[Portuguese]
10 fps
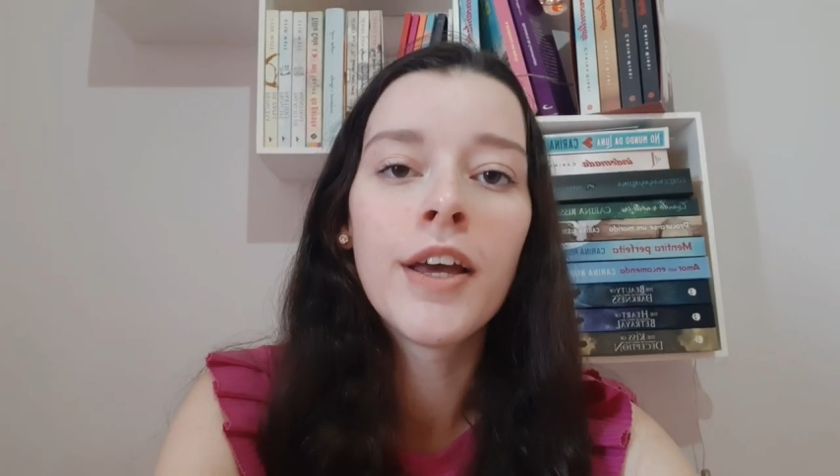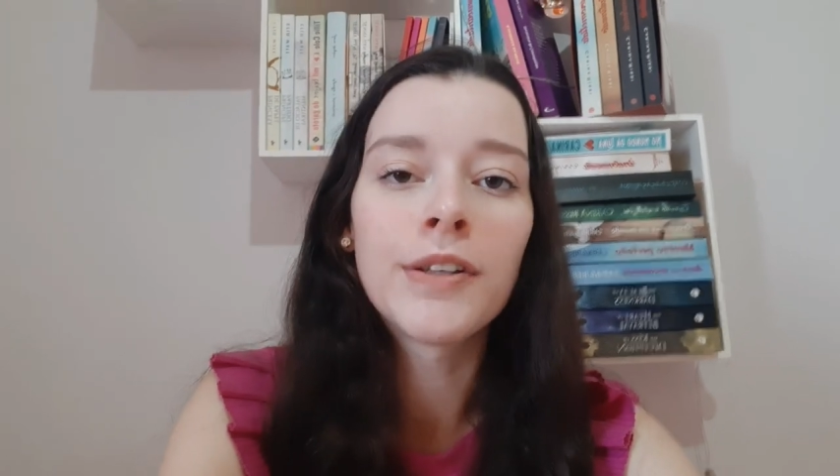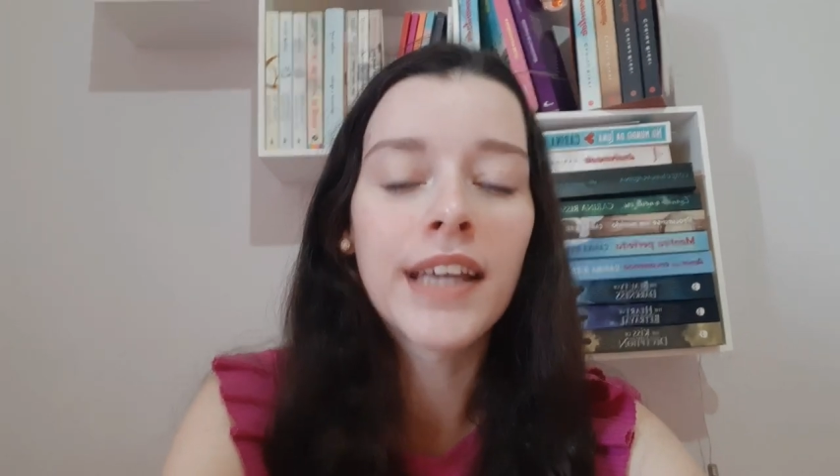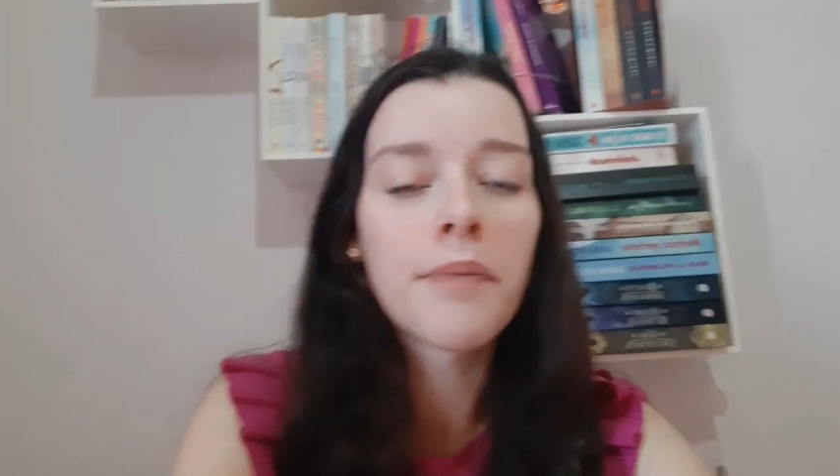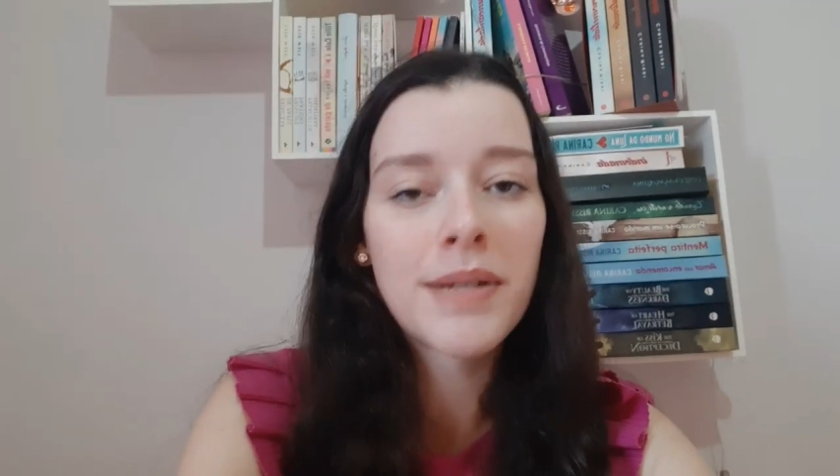Eu
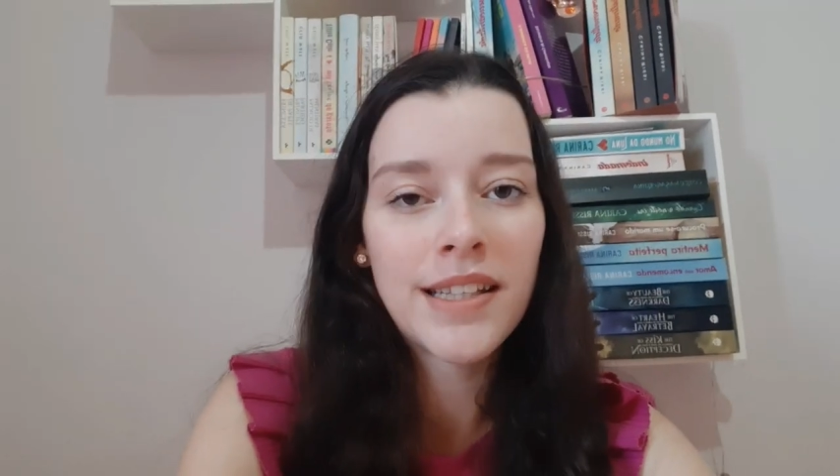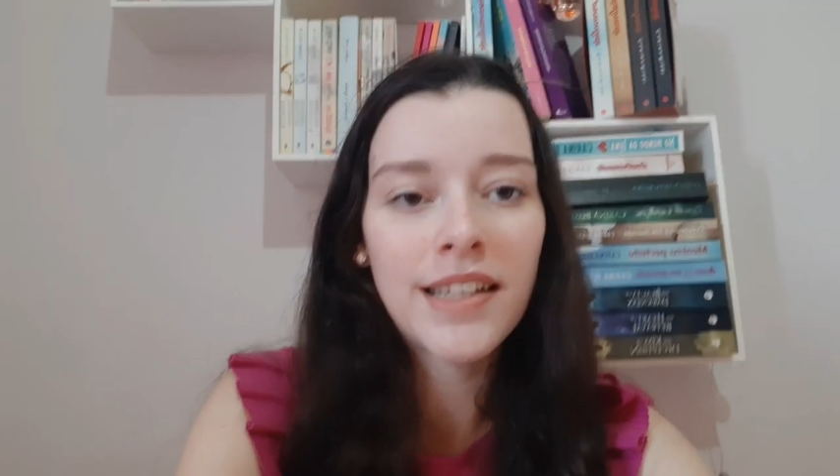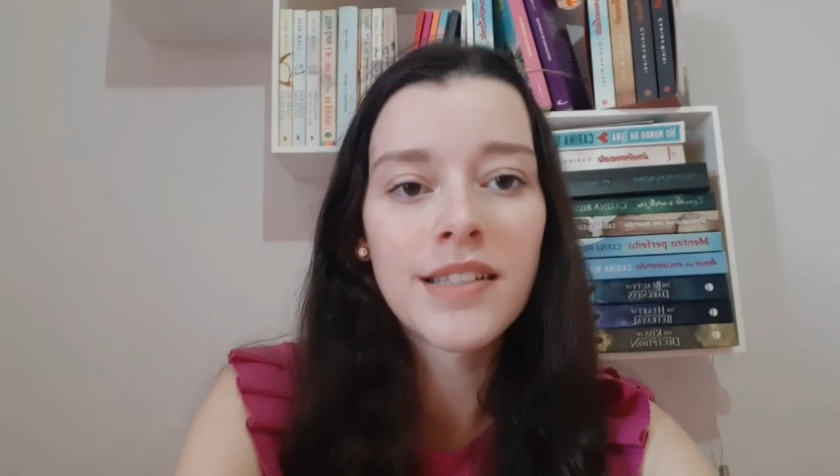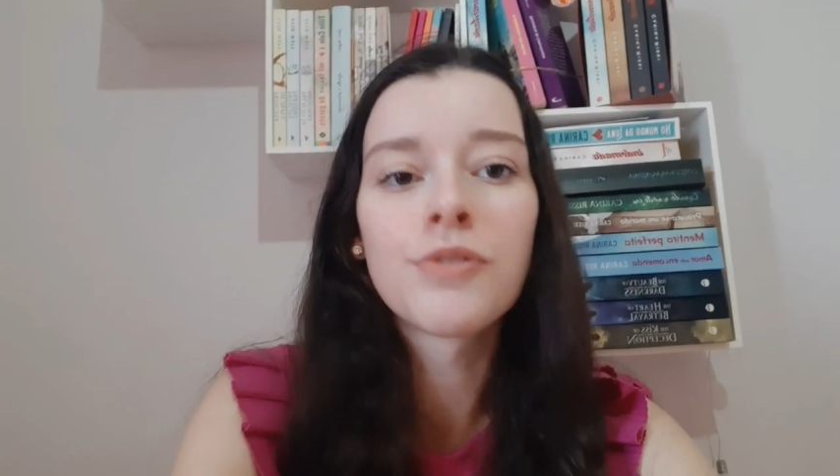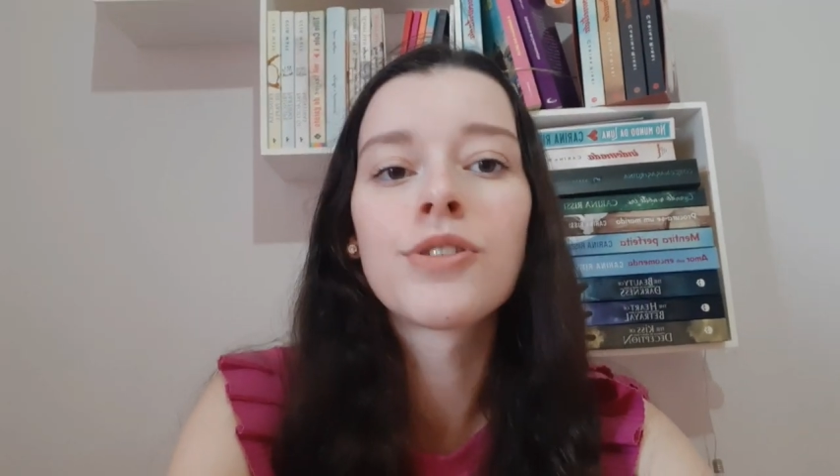tenho
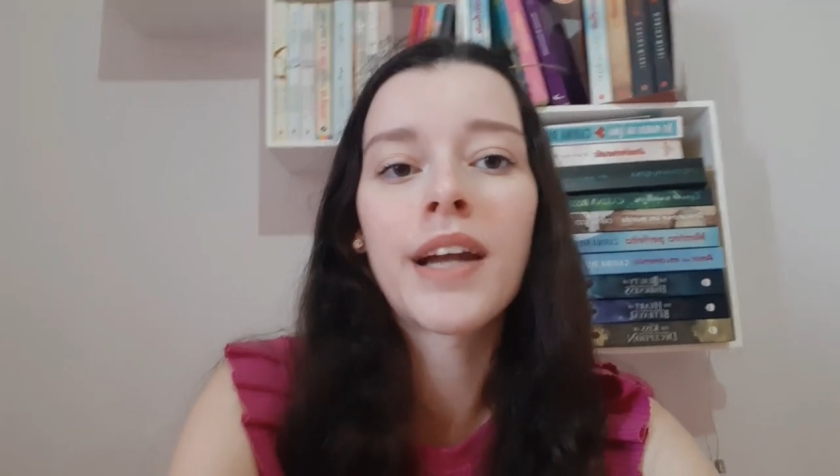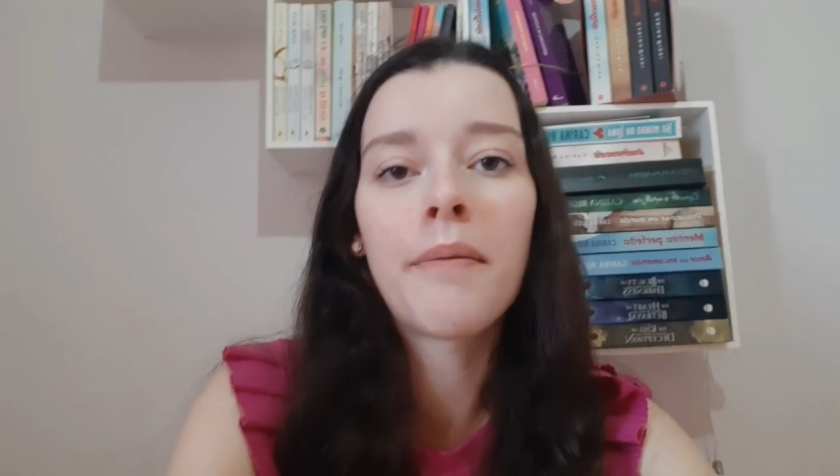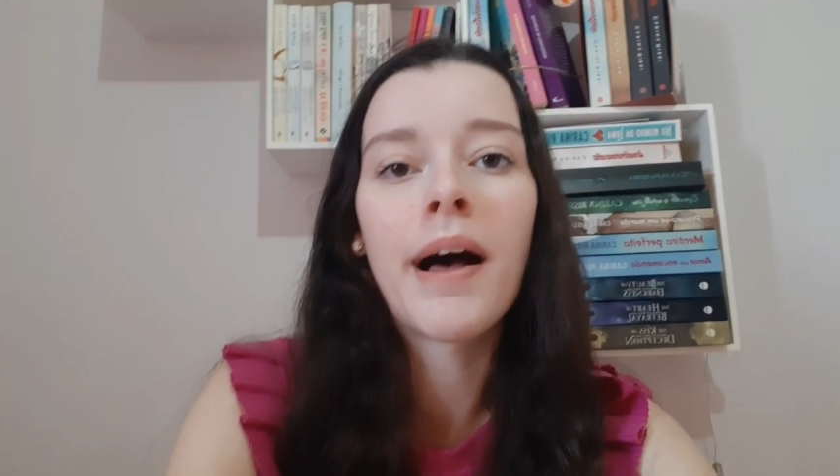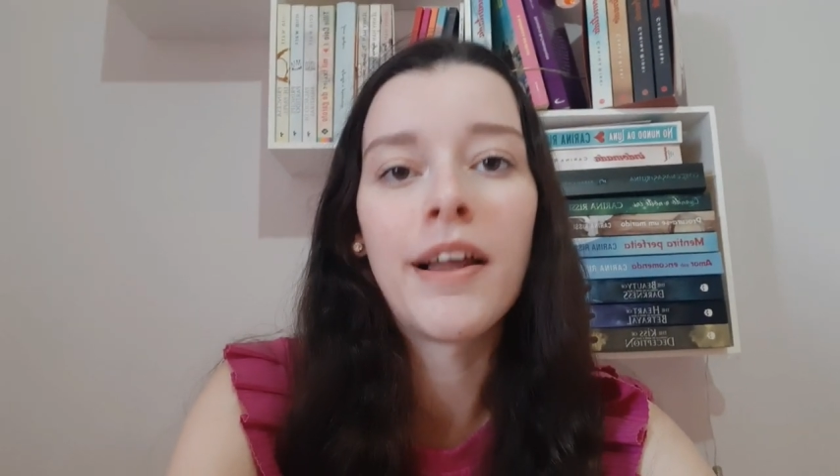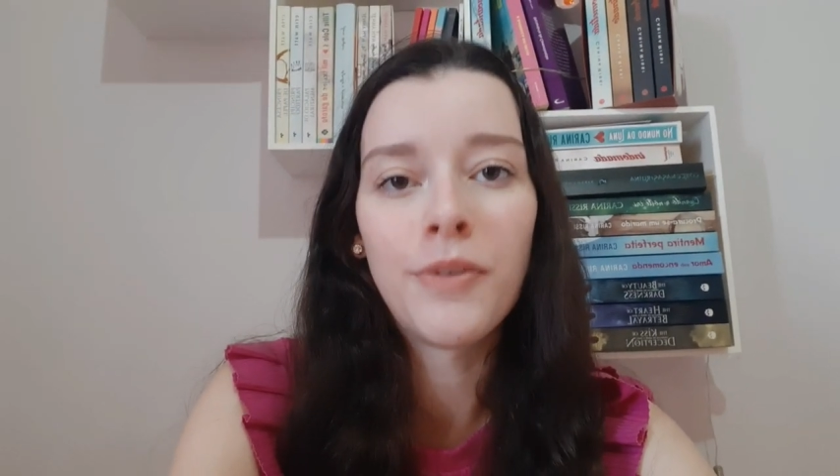apresentação de
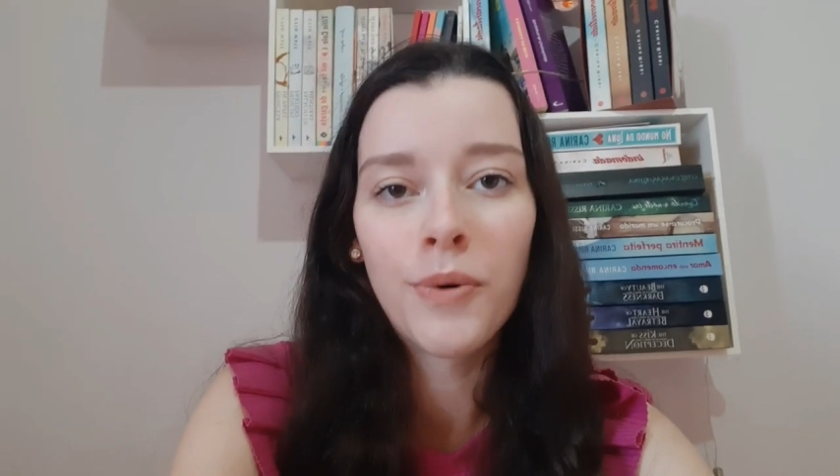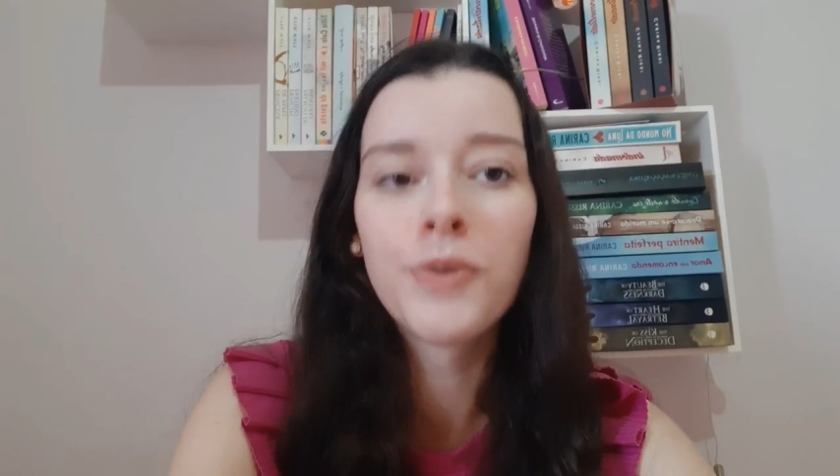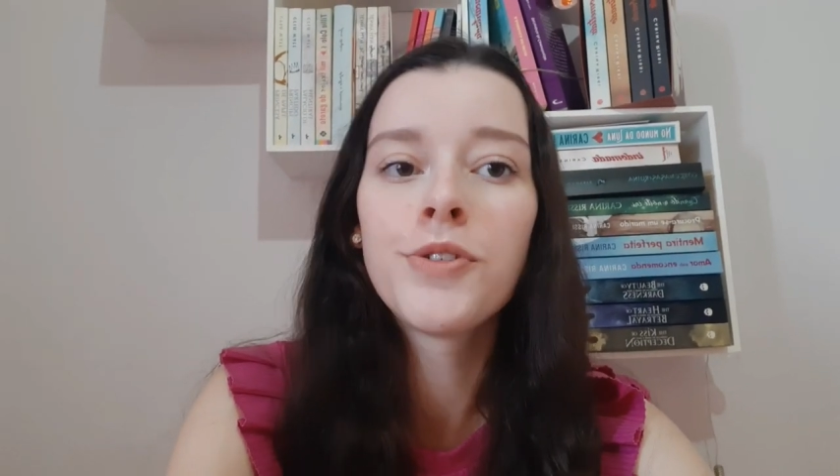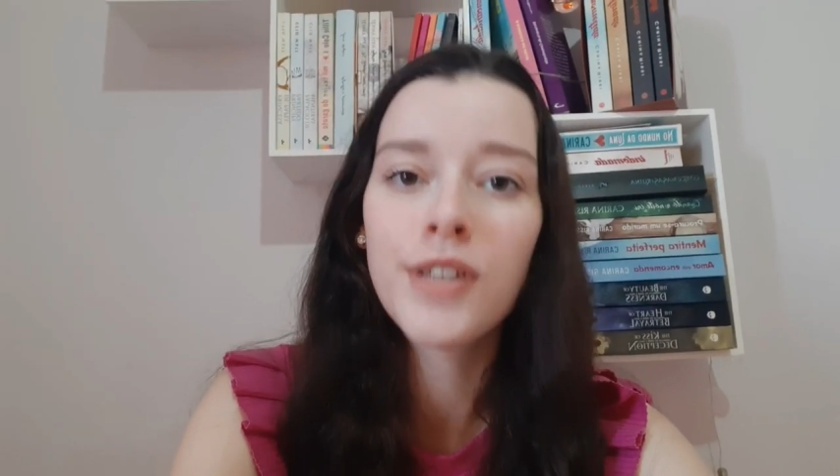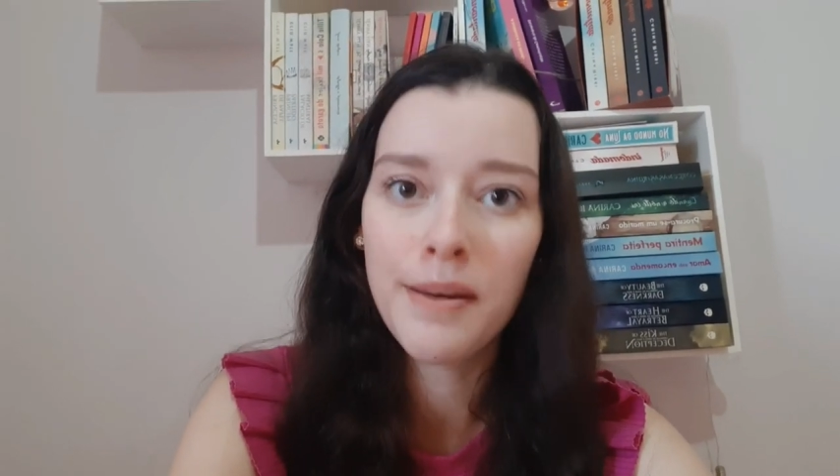trabalho hoje,